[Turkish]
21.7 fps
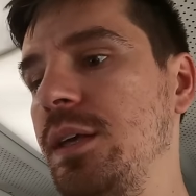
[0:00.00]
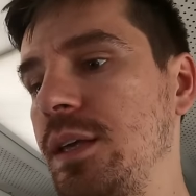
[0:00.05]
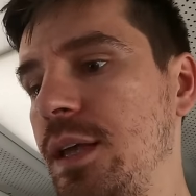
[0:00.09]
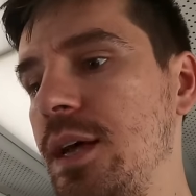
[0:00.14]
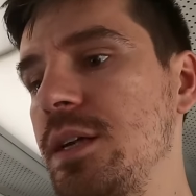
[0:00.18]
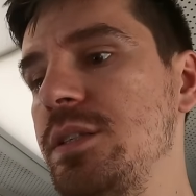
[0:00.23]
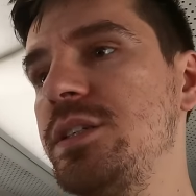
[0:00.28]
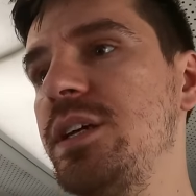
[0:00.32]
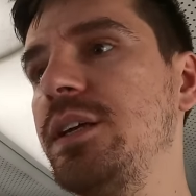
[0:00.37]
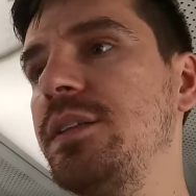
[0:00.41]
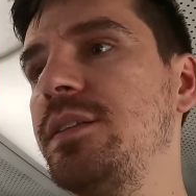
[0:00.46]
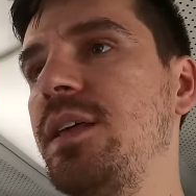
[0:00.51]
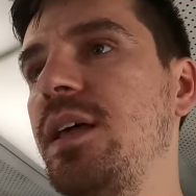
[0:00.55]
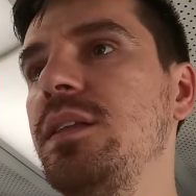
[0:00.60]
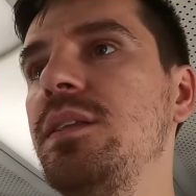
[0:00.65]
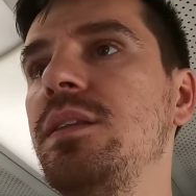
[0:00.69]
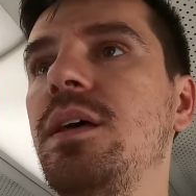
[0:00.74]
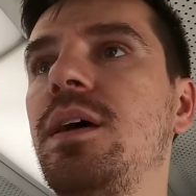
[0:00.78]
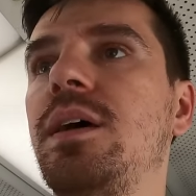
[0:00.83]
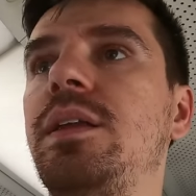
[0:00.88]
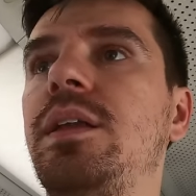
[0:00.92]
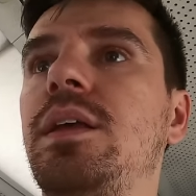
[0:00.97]
Gerçekten
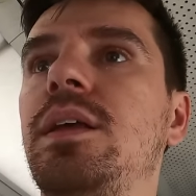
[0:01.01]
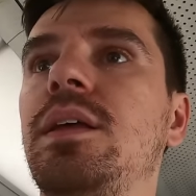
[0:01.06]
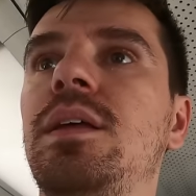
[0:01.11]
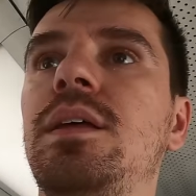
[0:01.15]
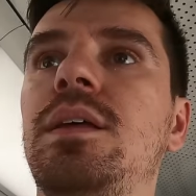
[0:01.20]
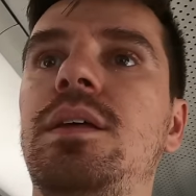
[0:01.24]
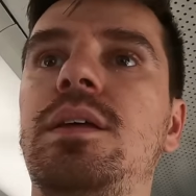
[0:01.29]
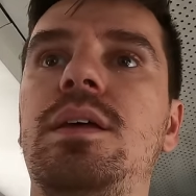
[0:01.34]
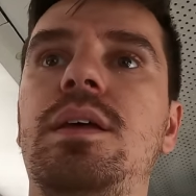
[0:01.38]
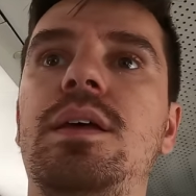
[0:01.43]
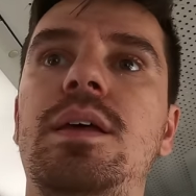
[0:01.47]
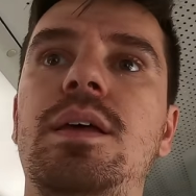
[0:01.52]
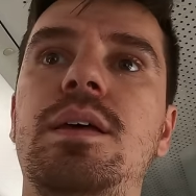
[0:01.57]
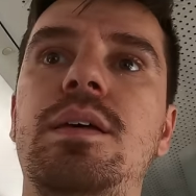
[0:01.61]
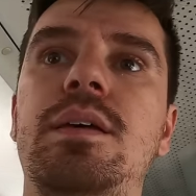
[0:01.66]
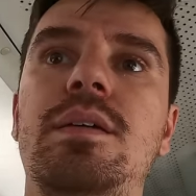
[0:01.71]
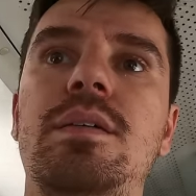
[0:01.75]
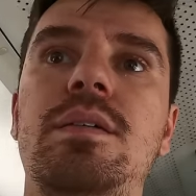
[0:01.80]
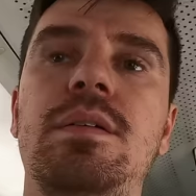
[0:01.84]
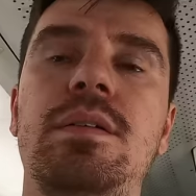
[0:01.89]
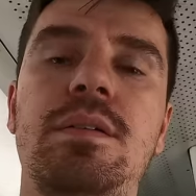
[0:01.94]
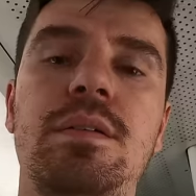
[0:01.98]
hani
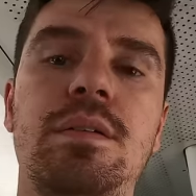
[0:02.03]
e,